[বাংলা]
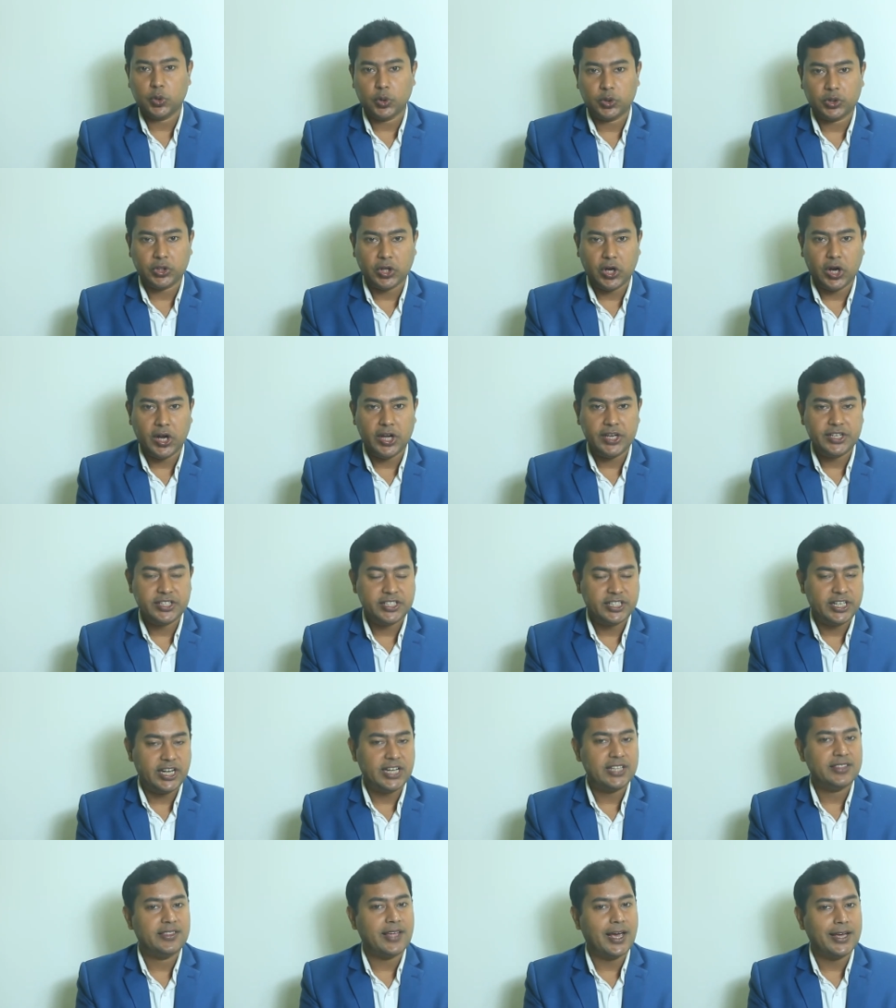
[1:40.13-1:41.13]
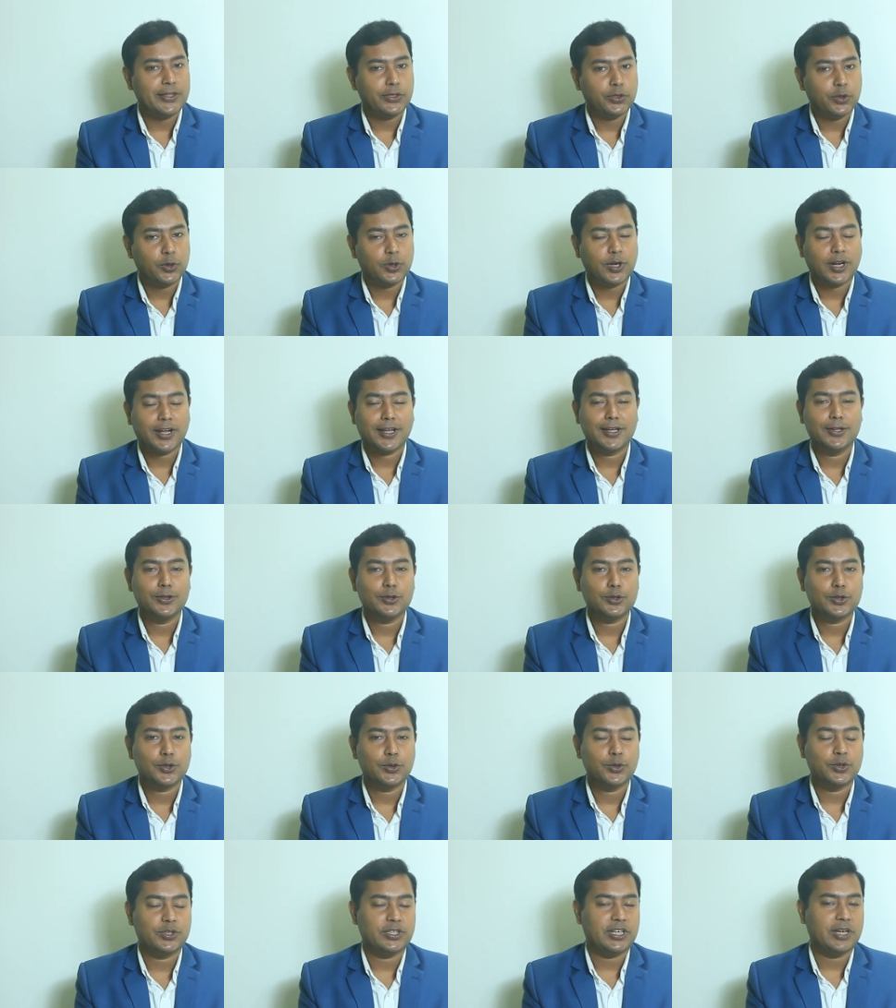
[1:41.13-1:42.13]
করতে হয় সেই দায়িত্বটা কিন্তু
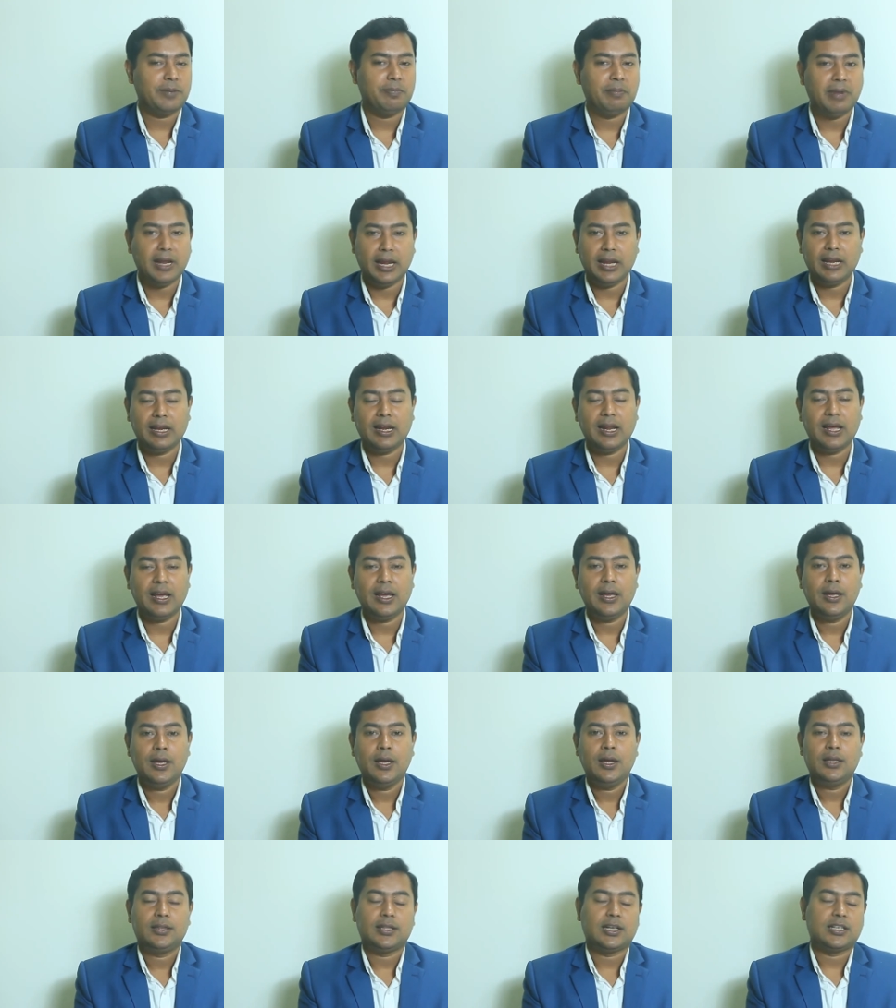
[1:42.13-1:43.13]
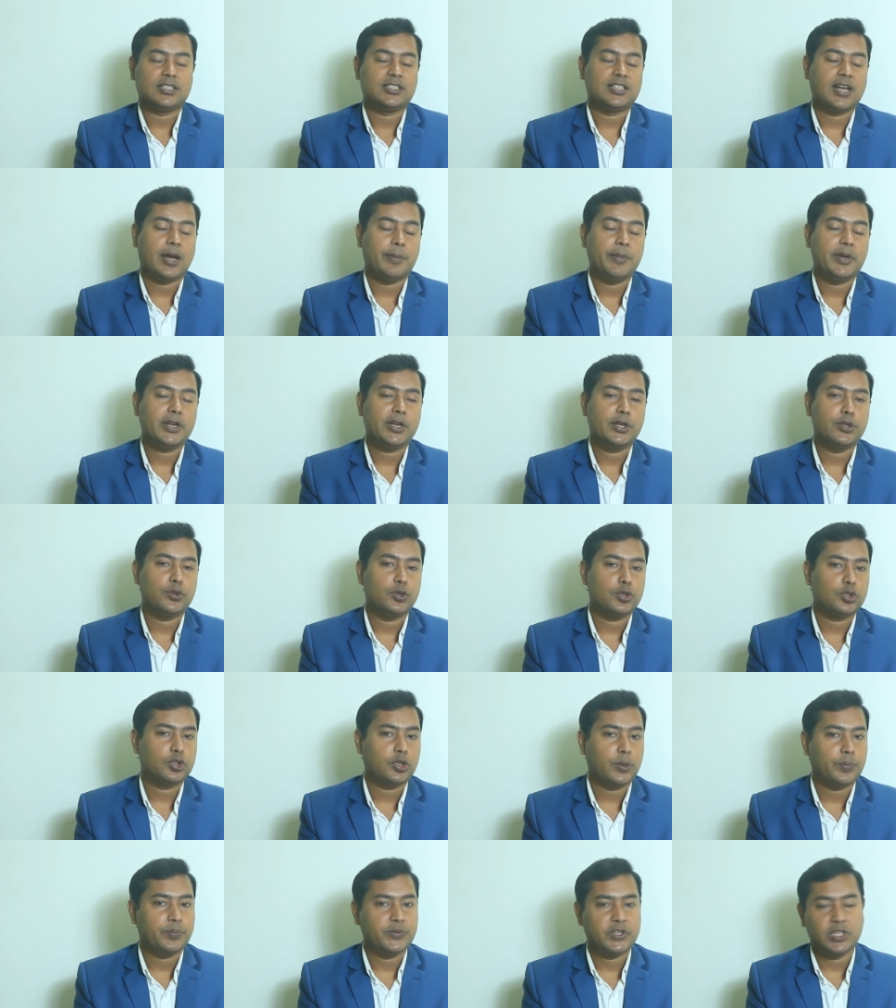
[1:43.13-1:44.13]
শুধু সেই মেয়ের না তার স্বামীর কিন্তু
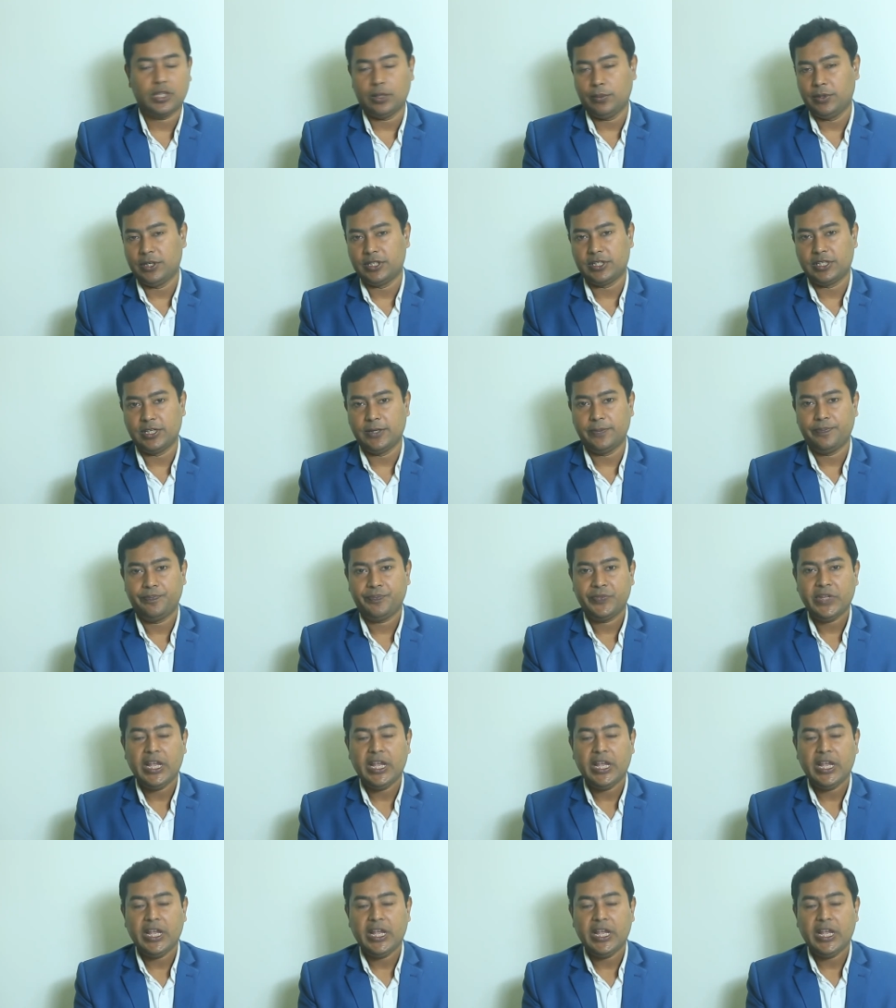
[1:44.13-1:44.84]
সবচেয়ে বেশি